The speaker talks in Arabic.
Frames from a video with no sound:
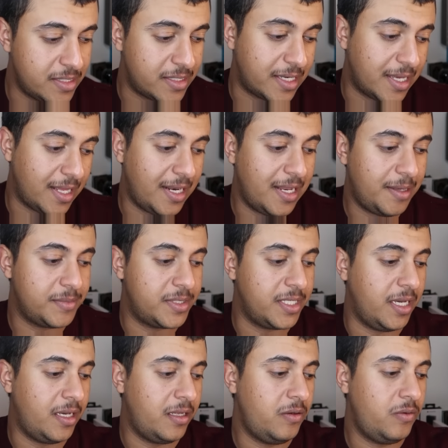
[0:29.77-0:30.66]

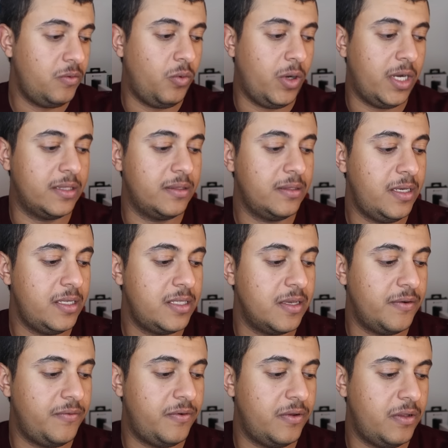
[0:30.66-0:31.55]
تكلمت عنه
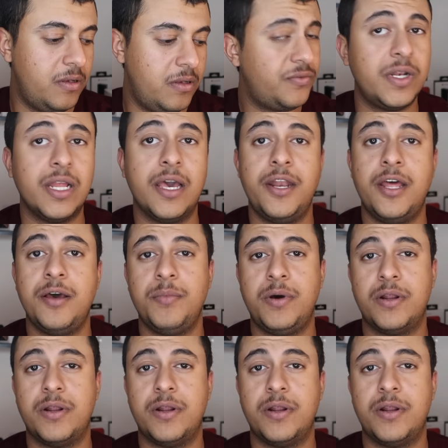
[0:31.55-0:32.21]
وحطيته في القناة